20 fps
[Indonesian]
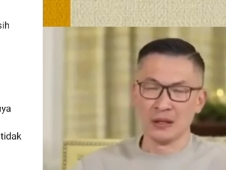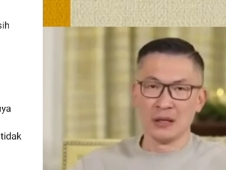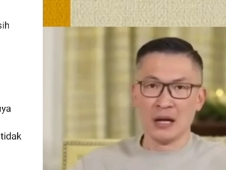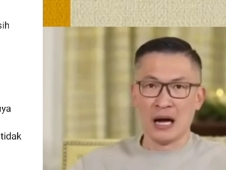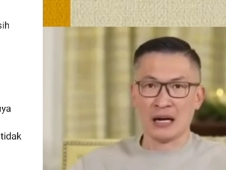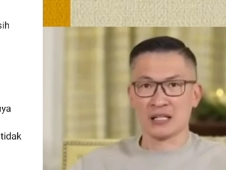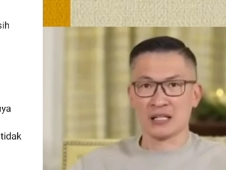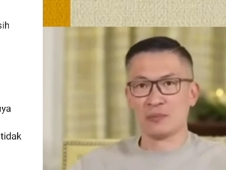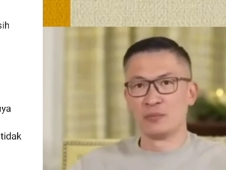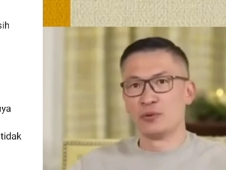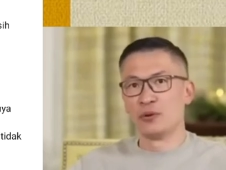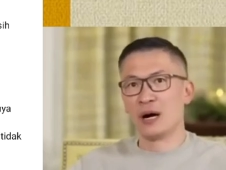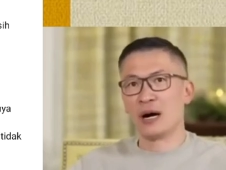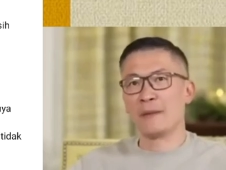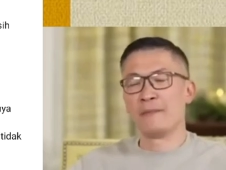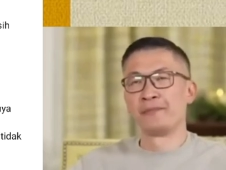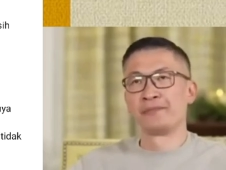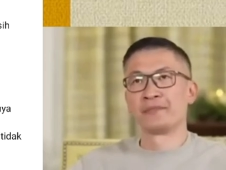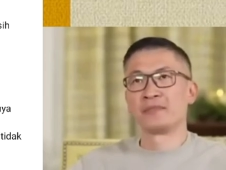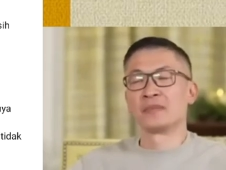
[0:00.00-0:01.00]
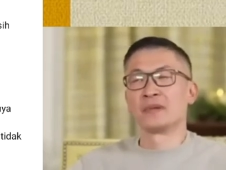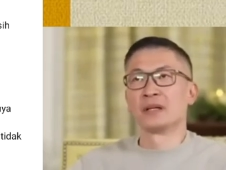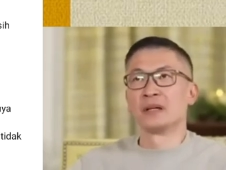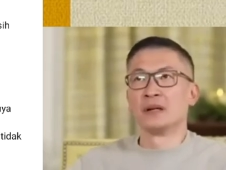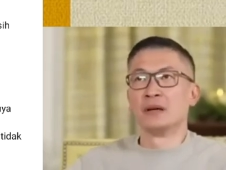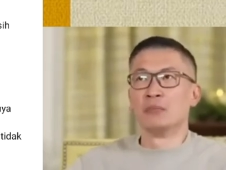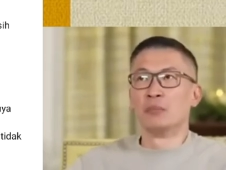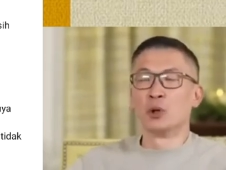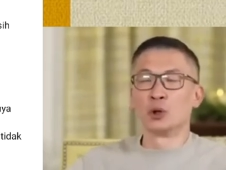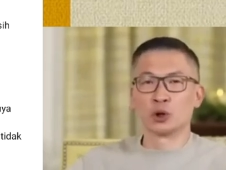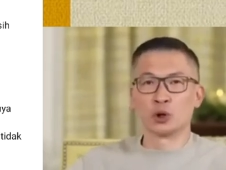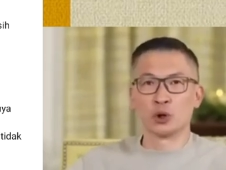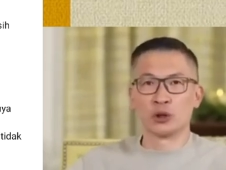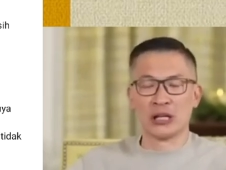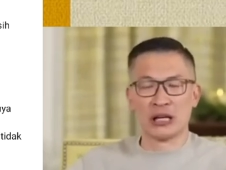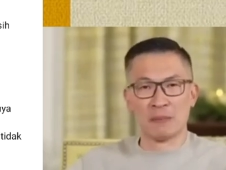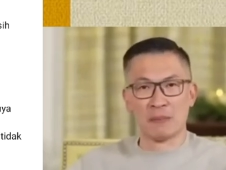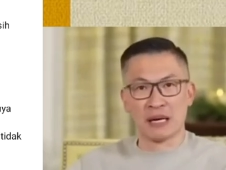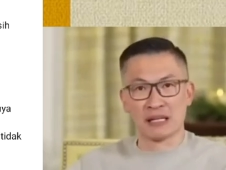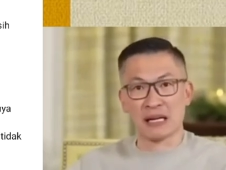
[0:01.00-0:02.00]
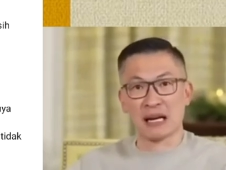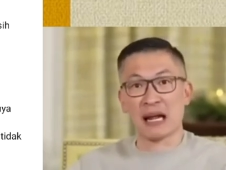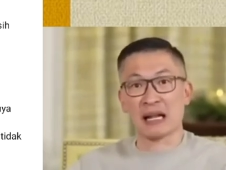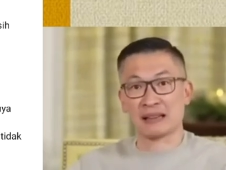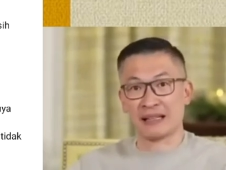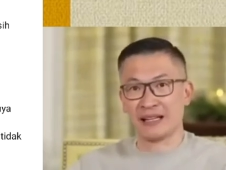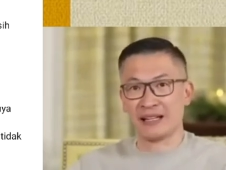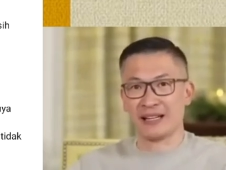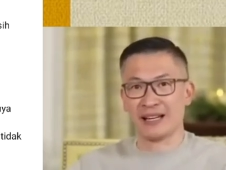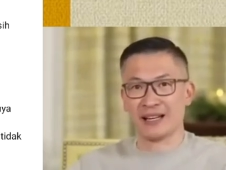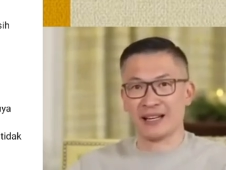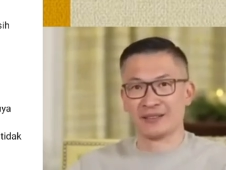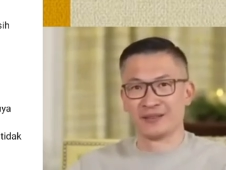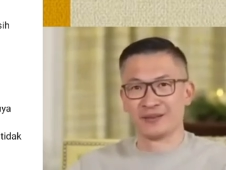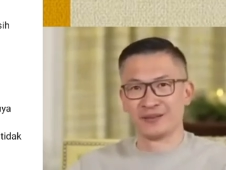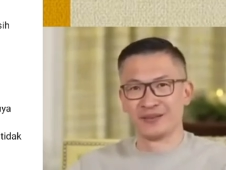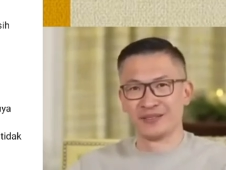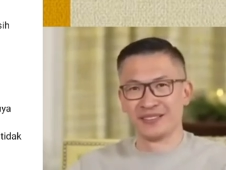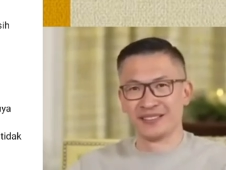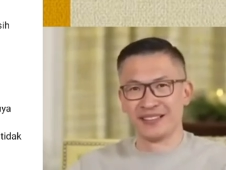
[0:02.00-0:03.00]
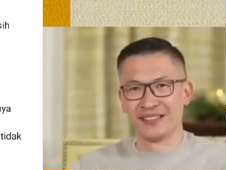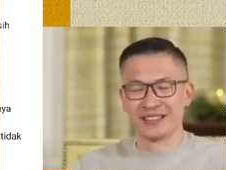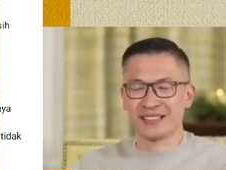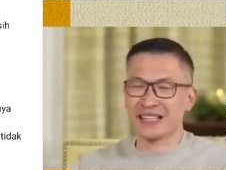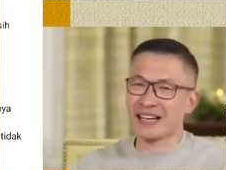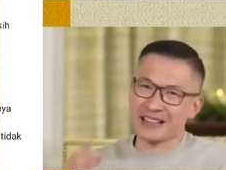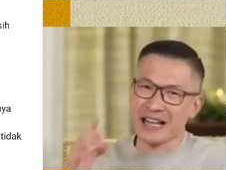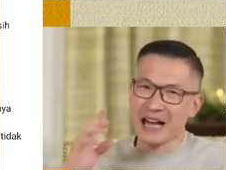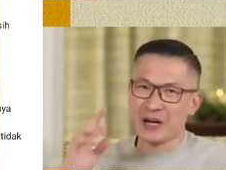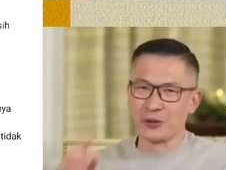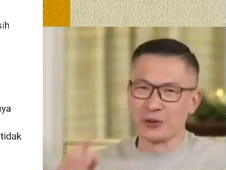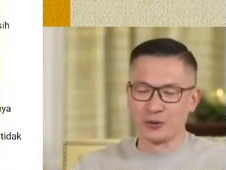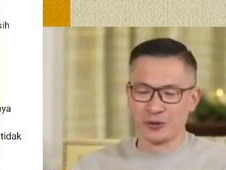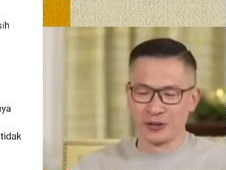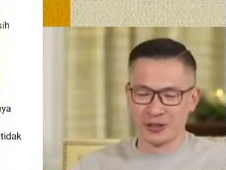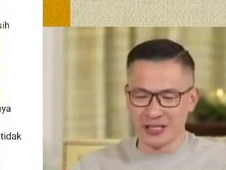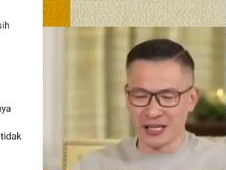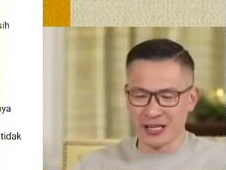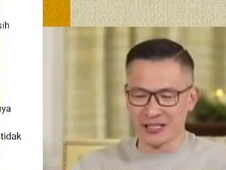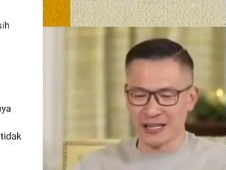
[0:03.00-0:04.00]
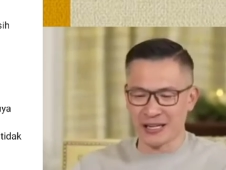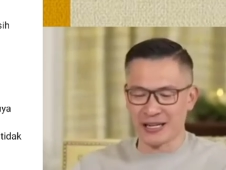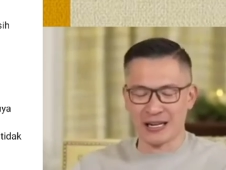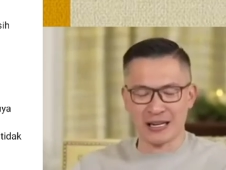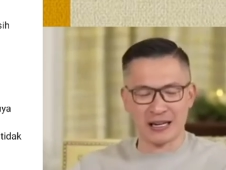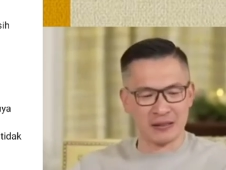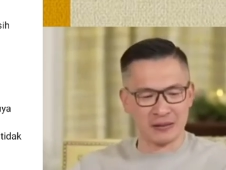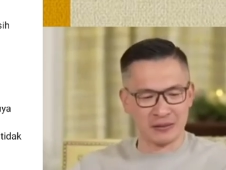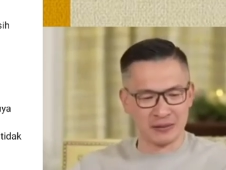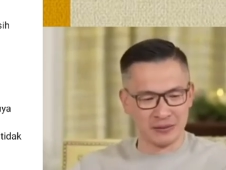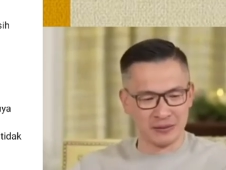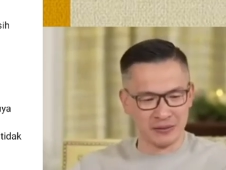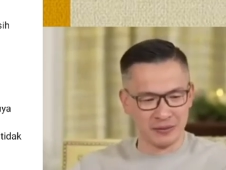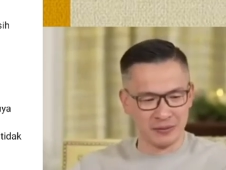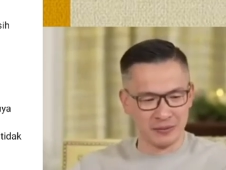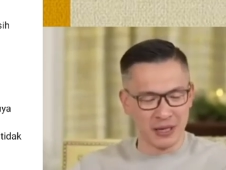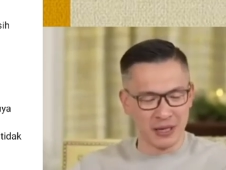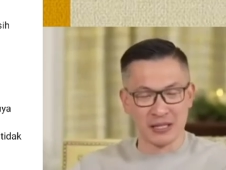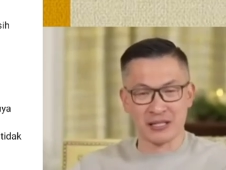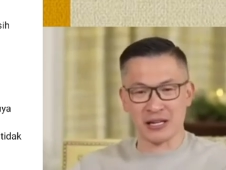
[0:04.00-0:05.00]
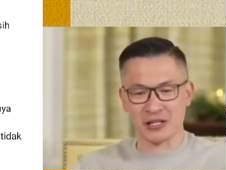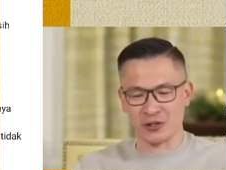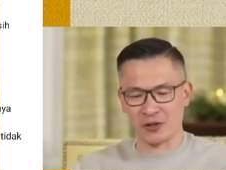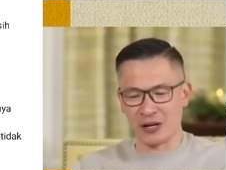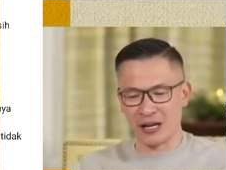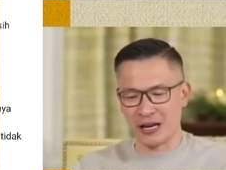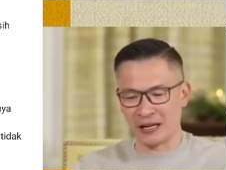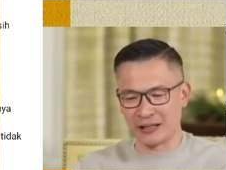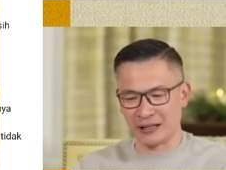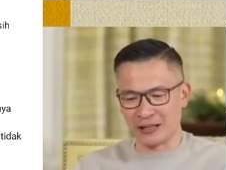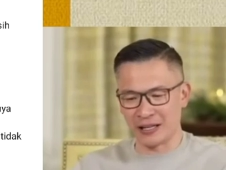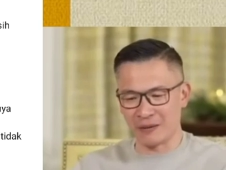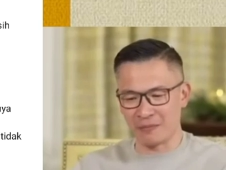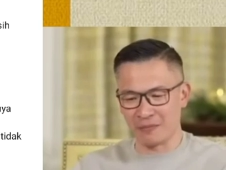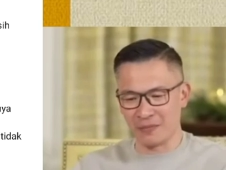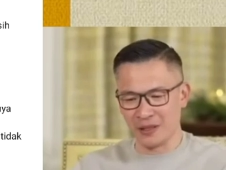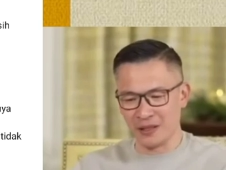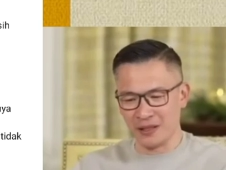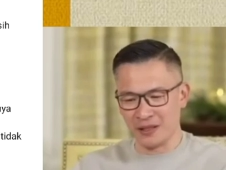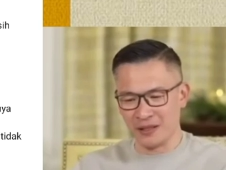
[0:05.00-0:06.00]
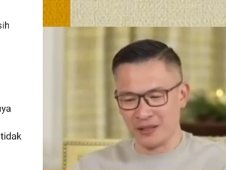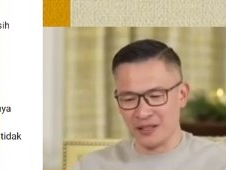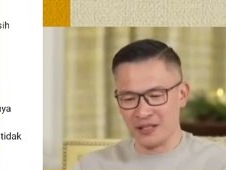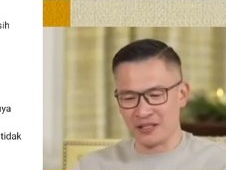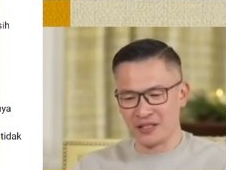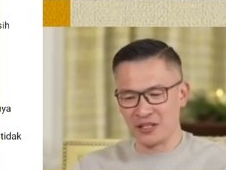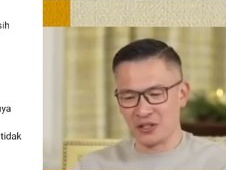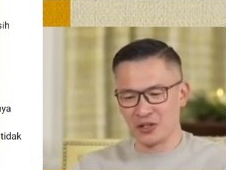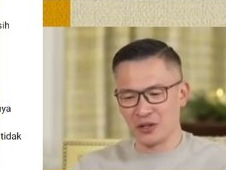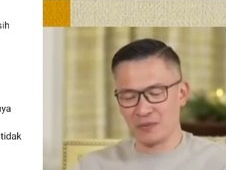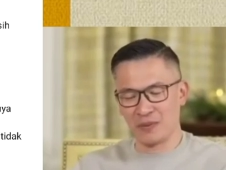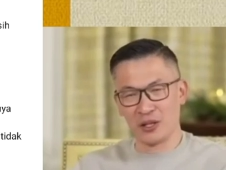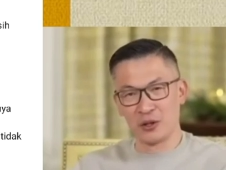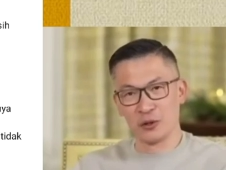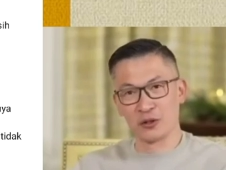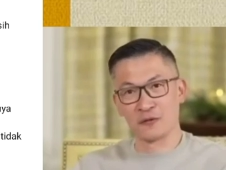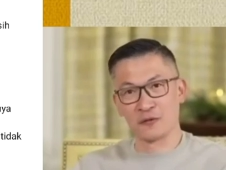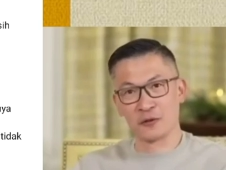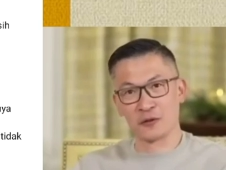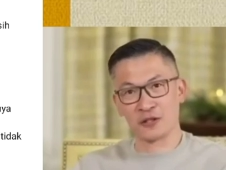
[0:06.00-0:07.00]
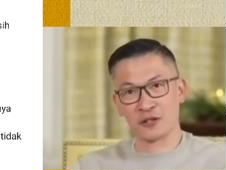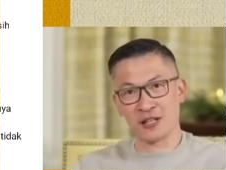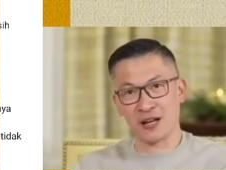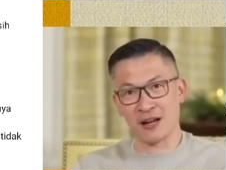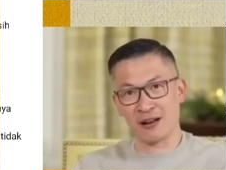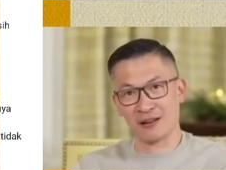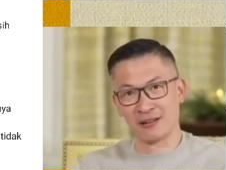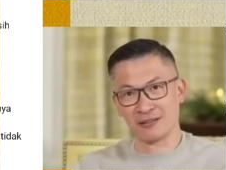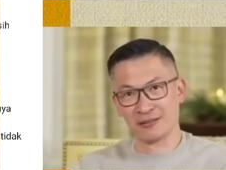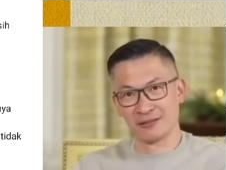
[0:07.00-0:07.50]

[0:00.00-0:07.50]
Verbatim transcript: Ada sebuah moto dalam bahasa latin ya, yang saya tahu sejak saya belajar sekolah Alkitab, Nisi Dominus Frusta.